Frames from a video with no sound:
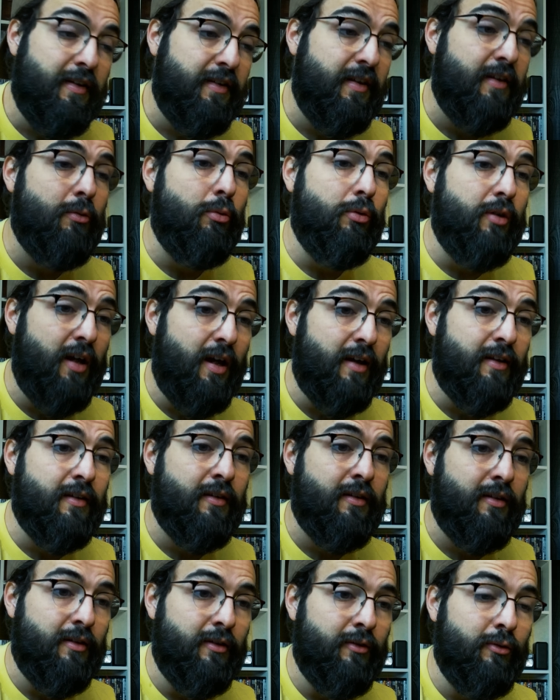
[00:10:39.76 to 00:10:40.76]
saison
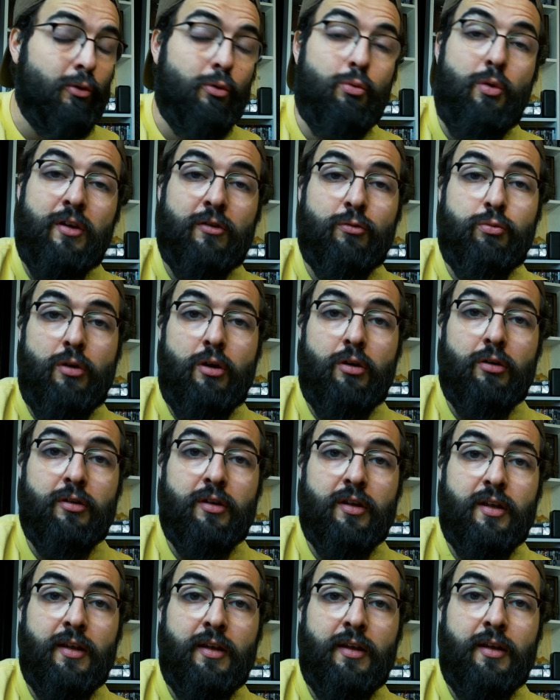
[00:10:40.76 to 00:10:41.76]
4 de
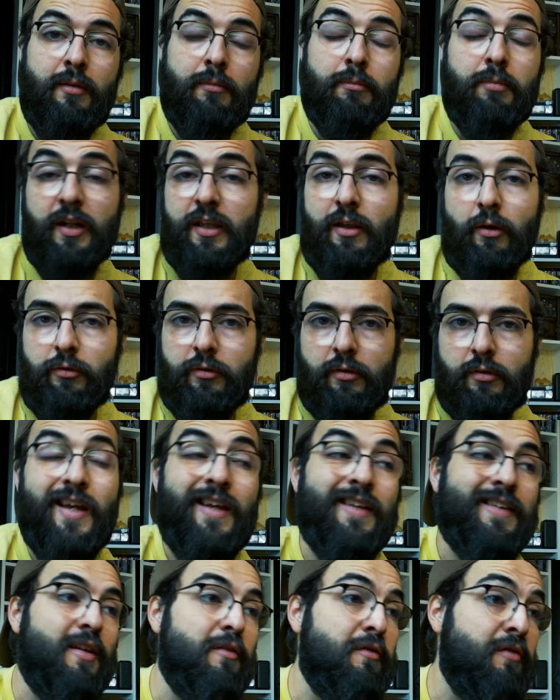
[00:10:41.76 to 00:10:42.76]
Westworld est brillante.
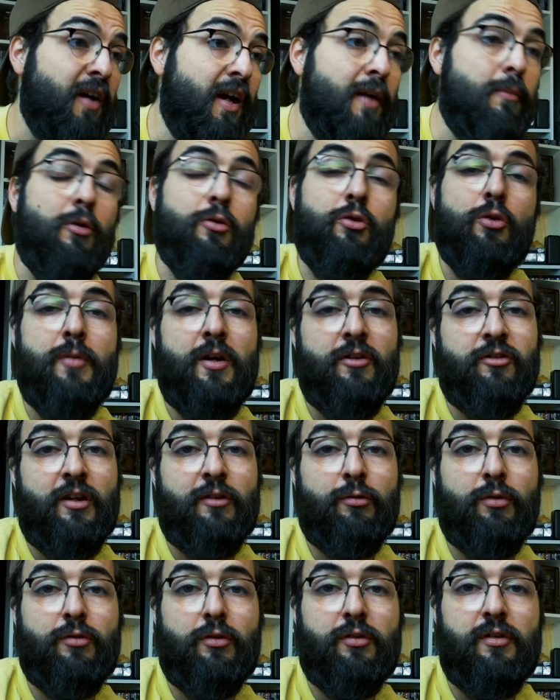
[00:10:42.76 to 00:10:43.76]
Et c'est vraiment dommage qu'elle
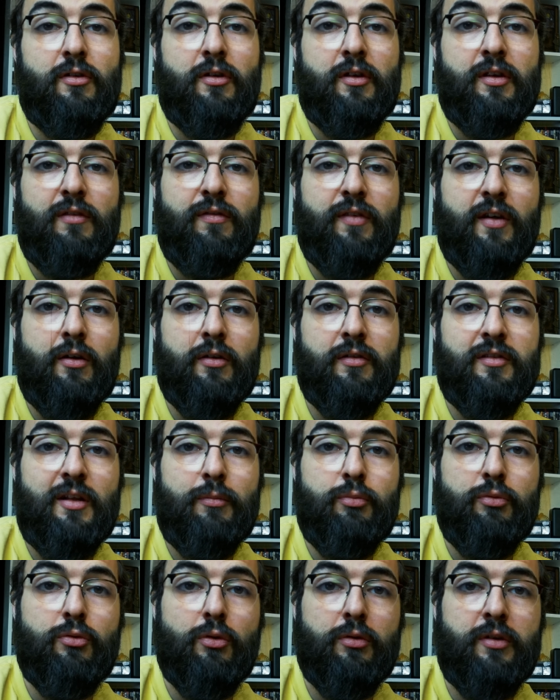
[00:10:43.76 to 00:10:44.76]
soit sortie dans l'indifférence la
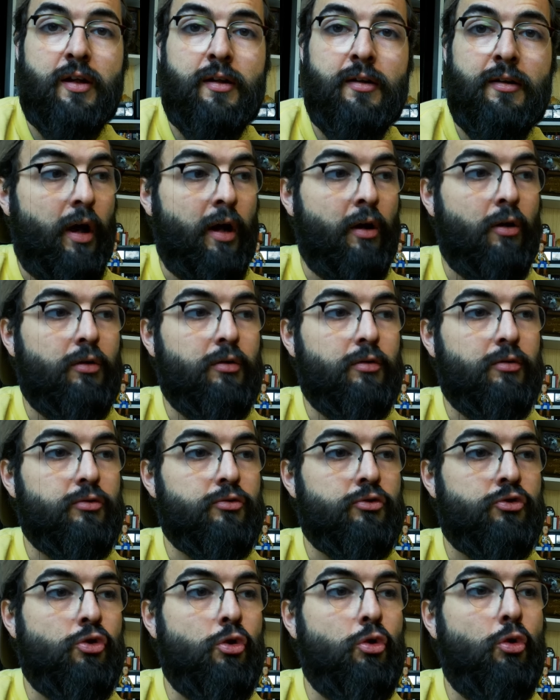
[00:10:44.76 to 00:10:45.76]
plus totale. Alors,
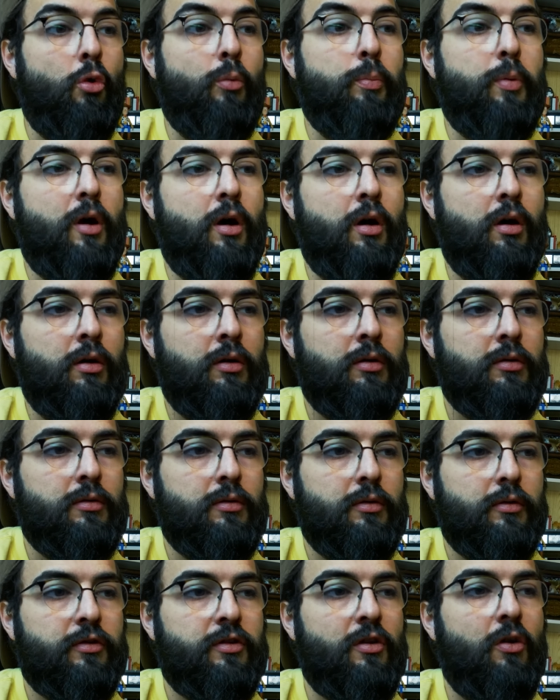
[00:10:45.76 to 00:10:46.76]
je comprends
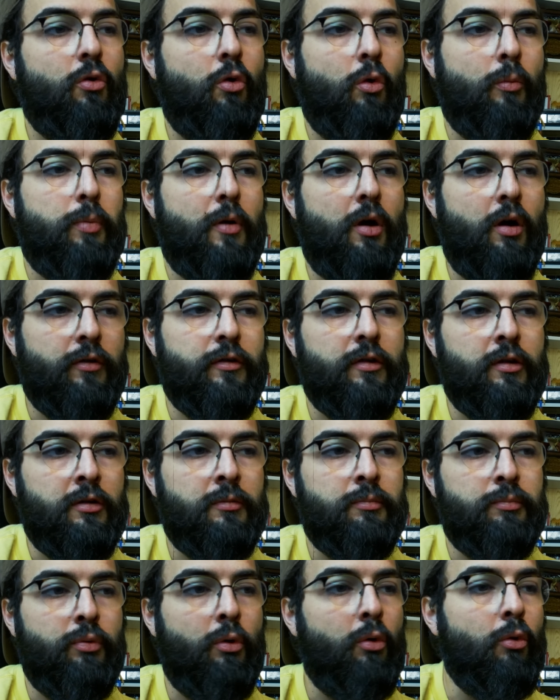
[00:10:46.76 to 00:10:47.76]
sans comprendre
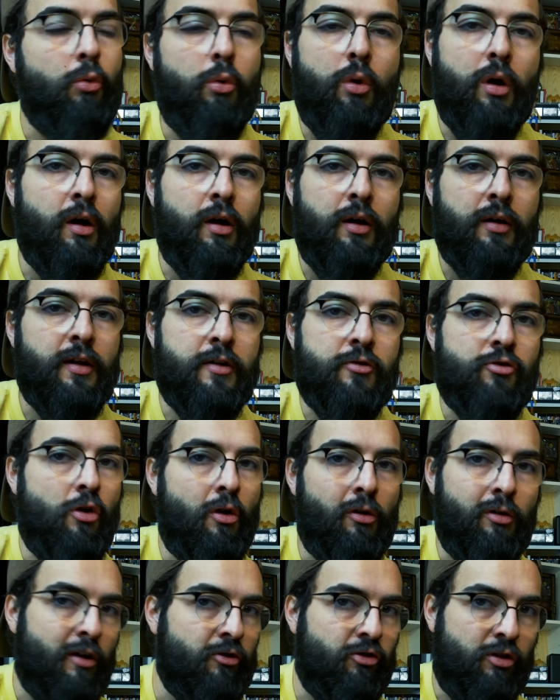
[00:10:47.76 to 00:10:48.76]
pourquoi les
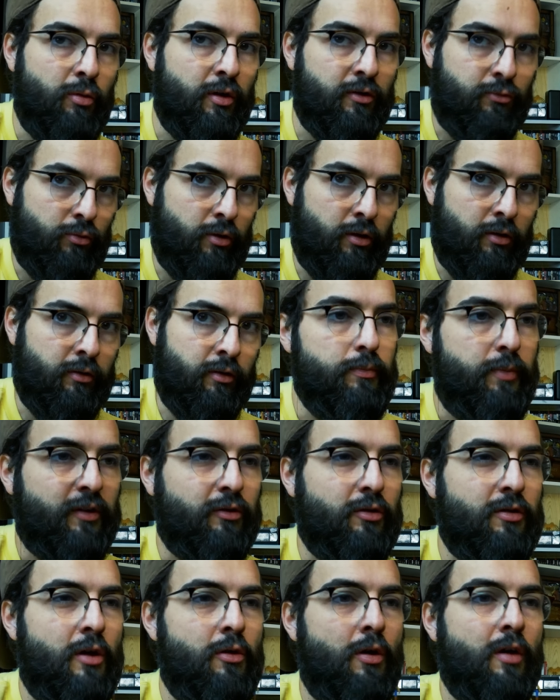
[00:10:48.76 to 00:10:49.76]
gens ont lâché Westworld. Parce
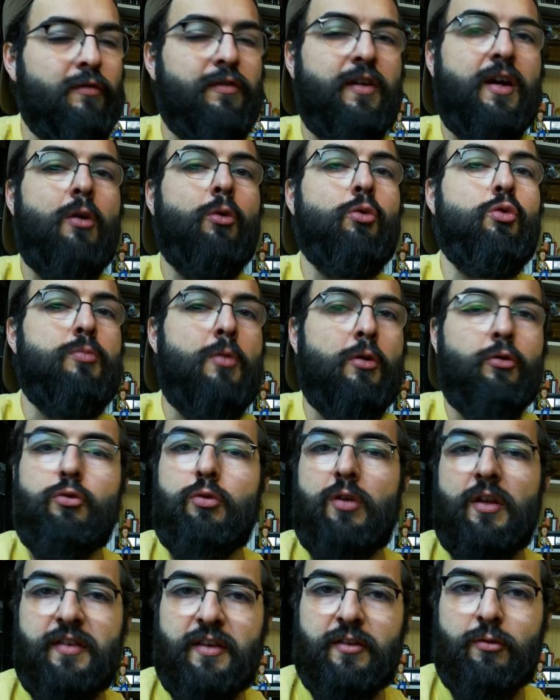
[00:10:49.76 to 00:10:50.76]
qu'il y a eu un vrai engouement
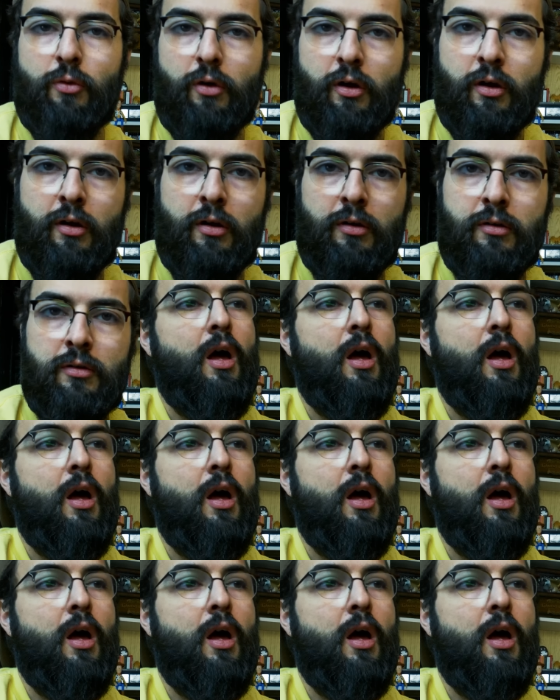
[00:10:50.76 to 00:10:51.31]
sur la saison 1,